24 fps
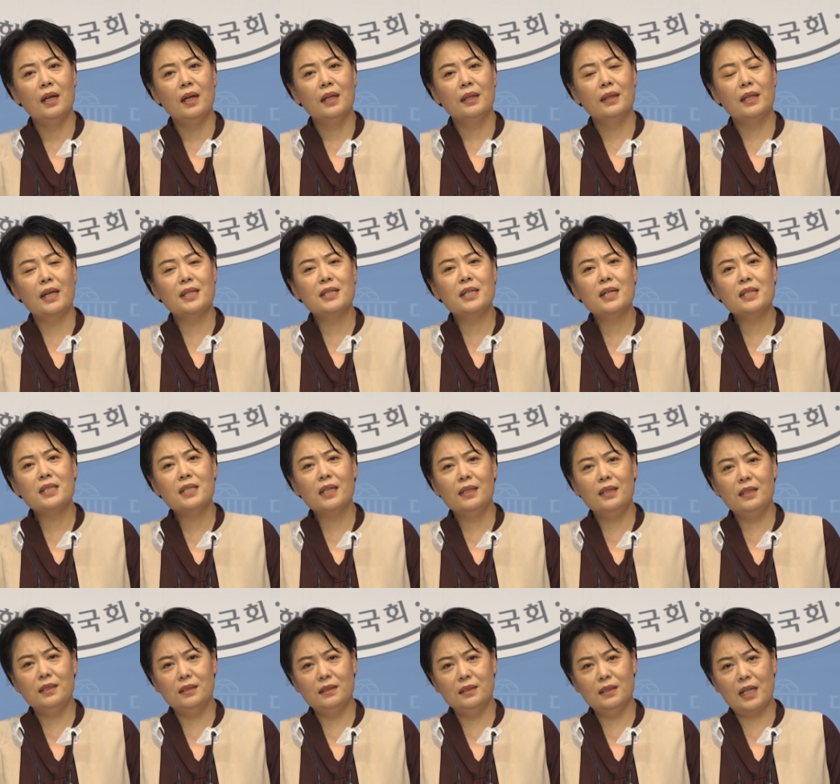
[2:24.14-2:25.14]
내
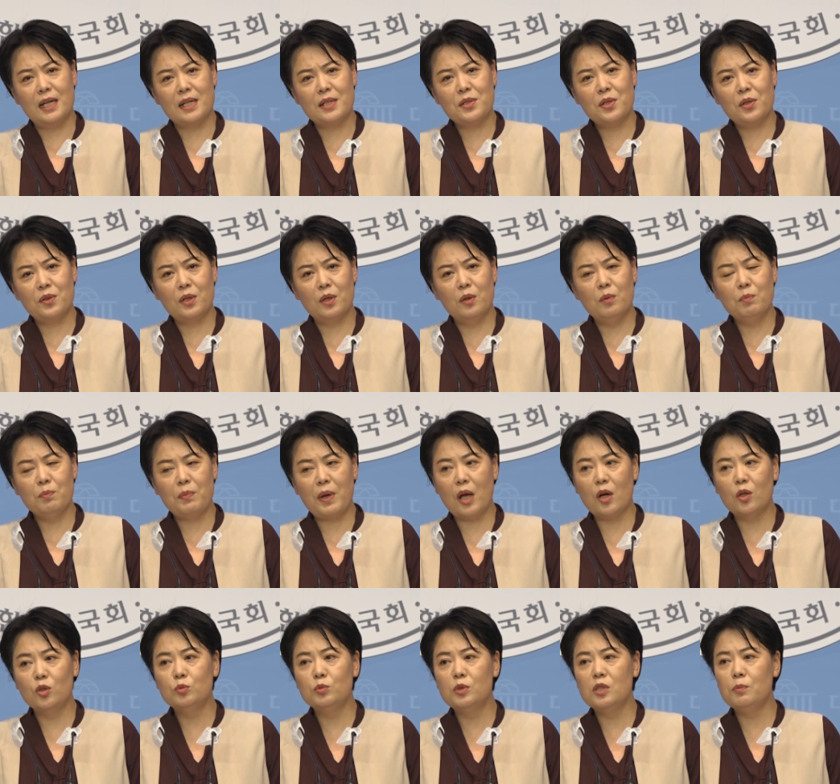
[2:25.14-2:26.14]
자식들은 나처럼
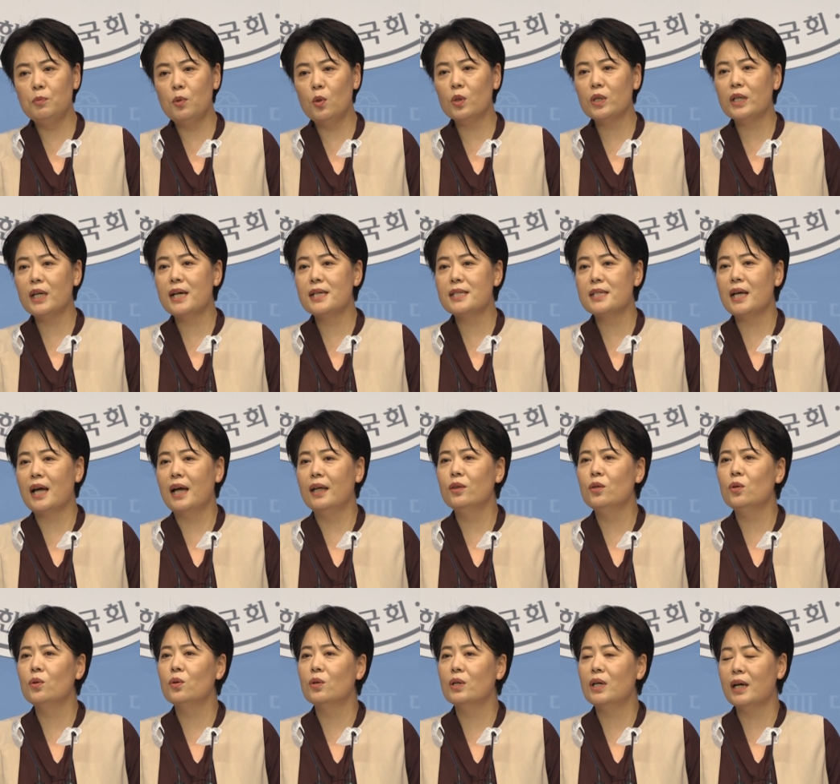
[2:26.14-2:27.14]
배움을 포기하지
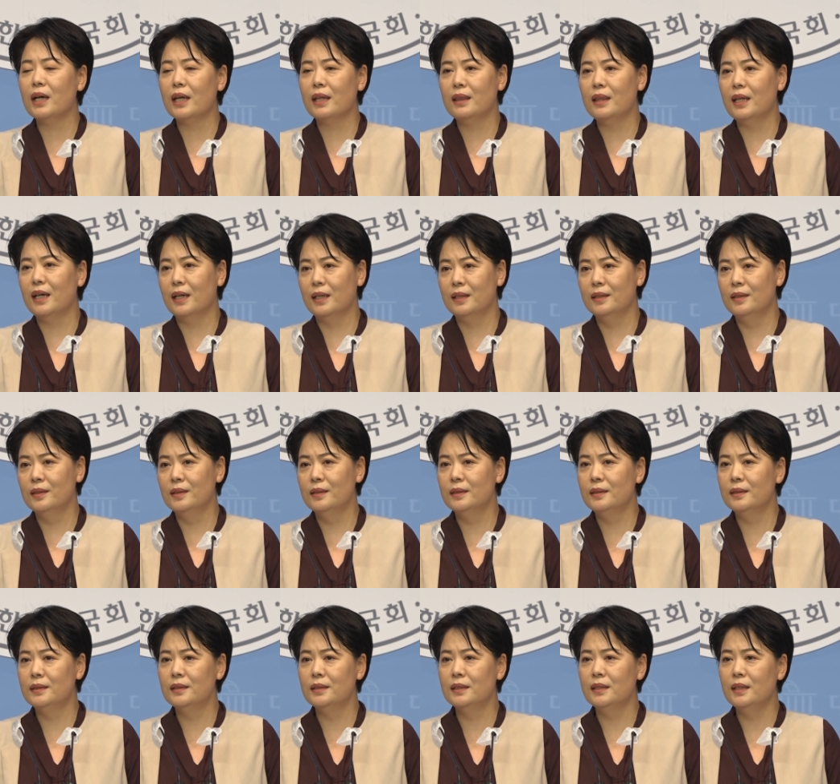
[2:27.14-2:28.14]
않도록 하겠다.
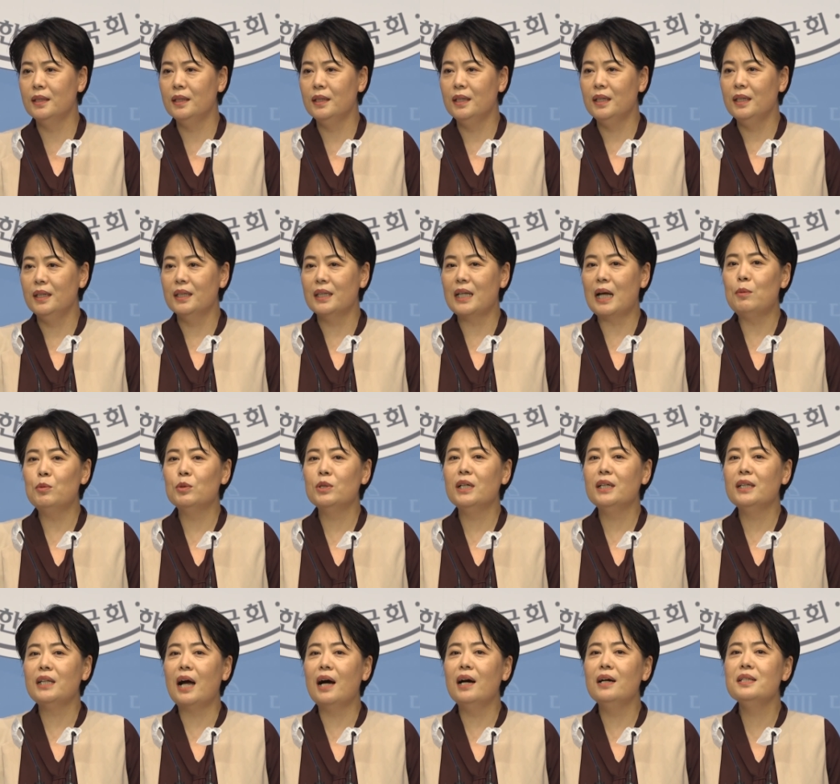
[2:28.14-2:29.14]
나보다
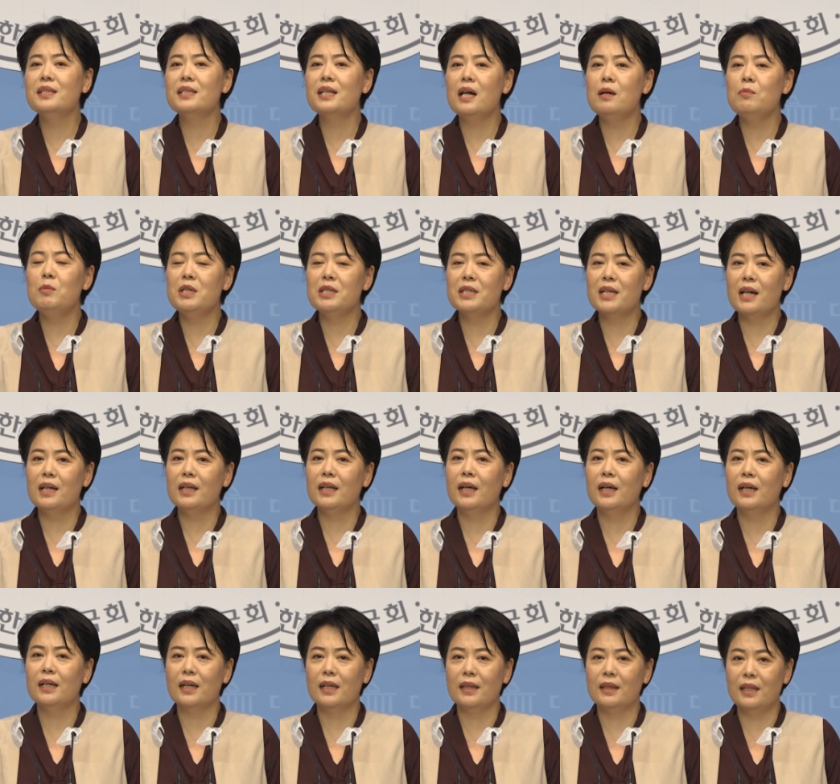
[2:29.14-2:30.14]
나은 삶을 살게
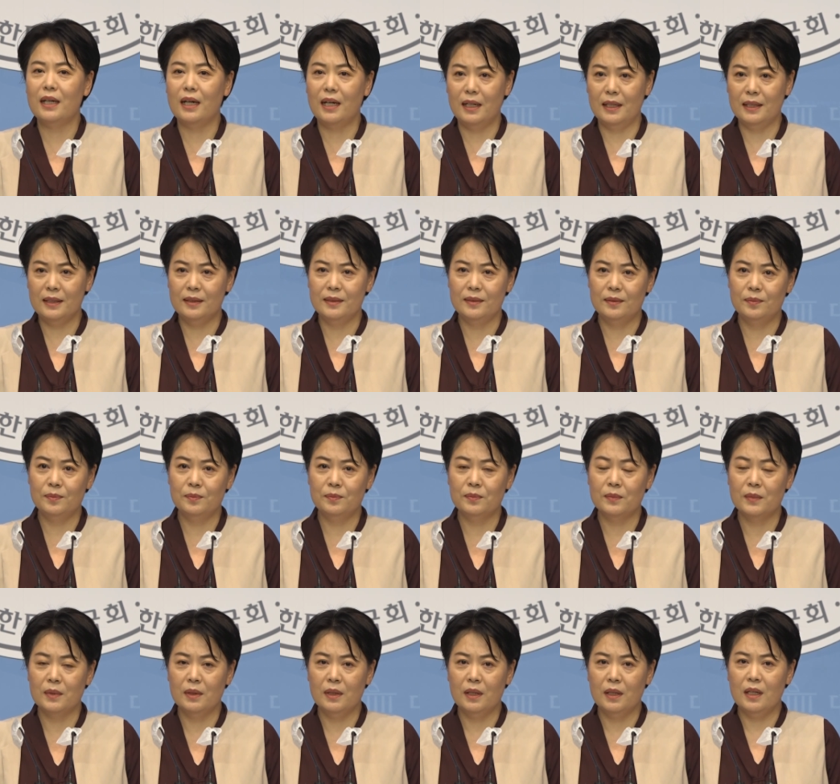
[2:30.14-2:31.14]
하겠다.
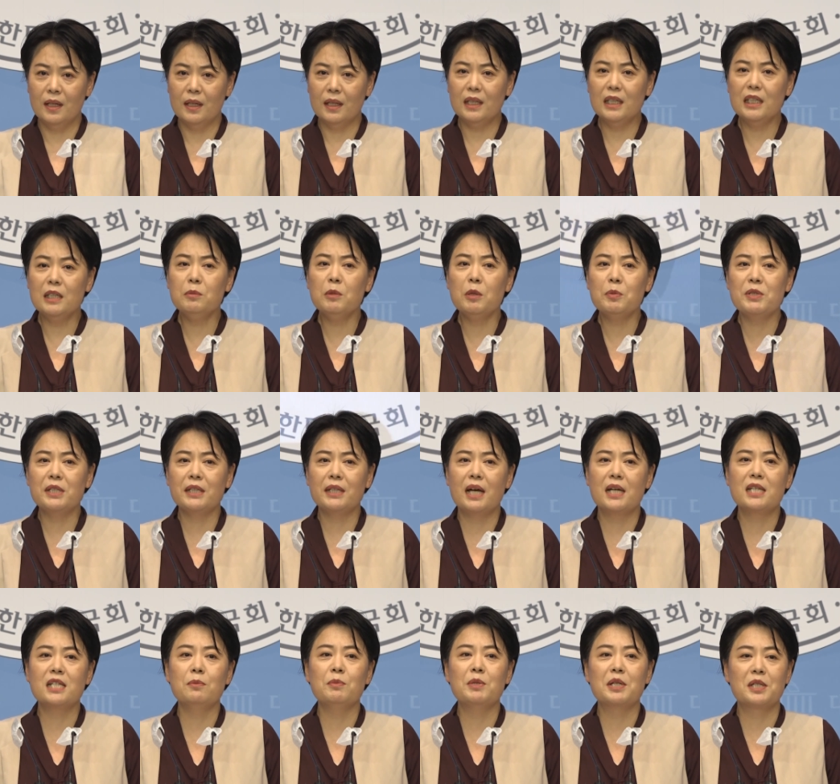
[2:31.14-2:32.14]
끊임없이
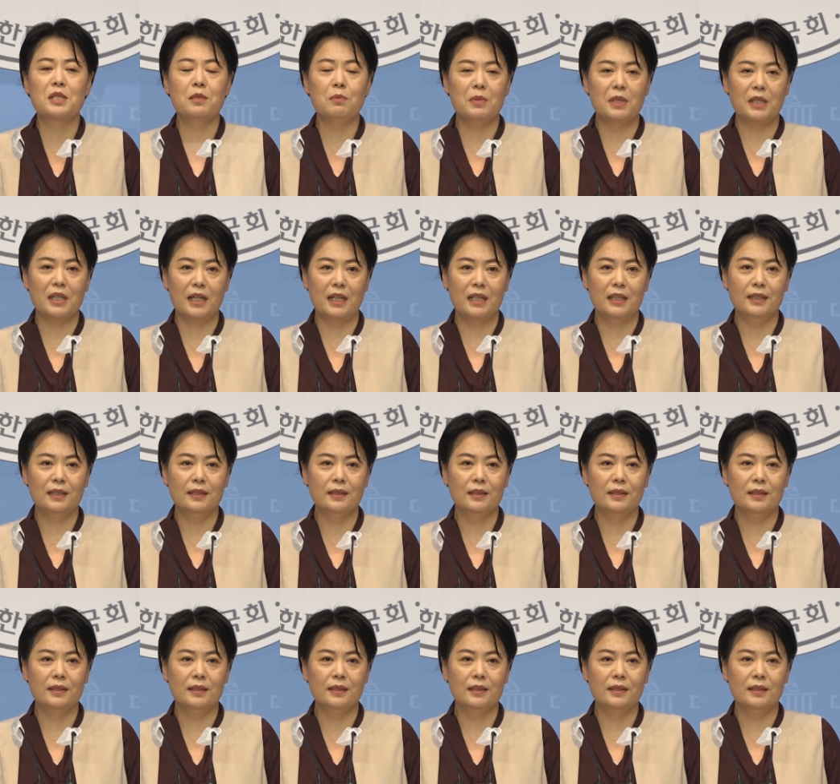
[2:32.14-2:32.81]
다짐했습니다.